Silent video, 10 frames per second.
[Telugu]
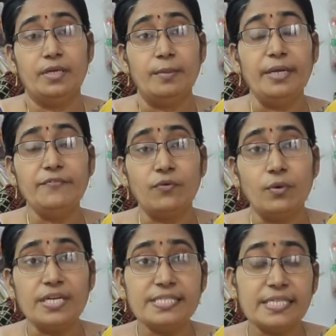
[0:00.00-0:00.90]
కాబట్టి
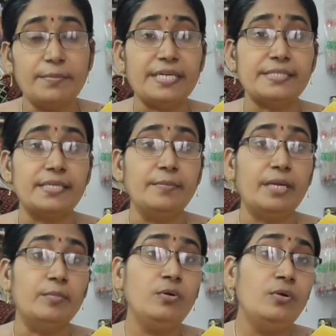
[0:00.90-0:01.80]
ఫోరెన్సిక్ మెడిసిన్ని
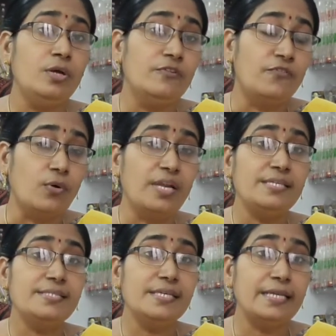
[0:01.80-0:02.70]
మనము
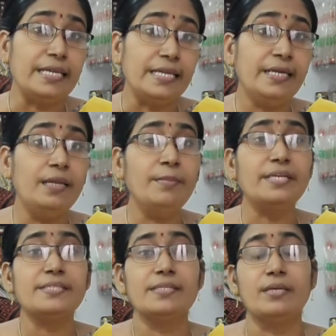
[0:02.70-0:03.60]
ఫోరెన్సిక్ లీగల్
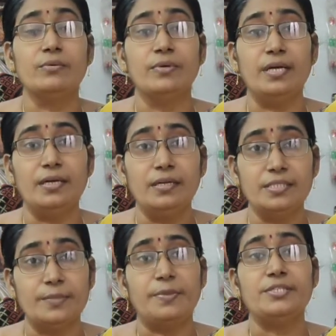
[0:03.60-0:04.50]
మెడిసిన్ అని కూడా
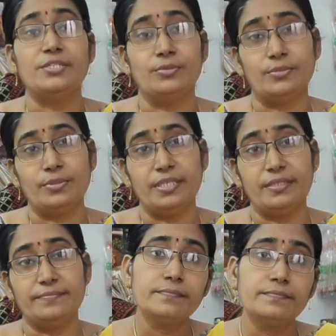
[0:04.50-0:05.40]
చెప్పడం జరుగుతుంది
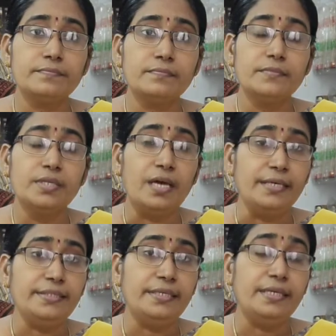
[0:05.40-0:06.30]

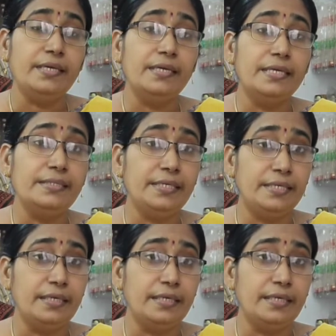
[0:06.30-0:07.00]
అయితే ఇది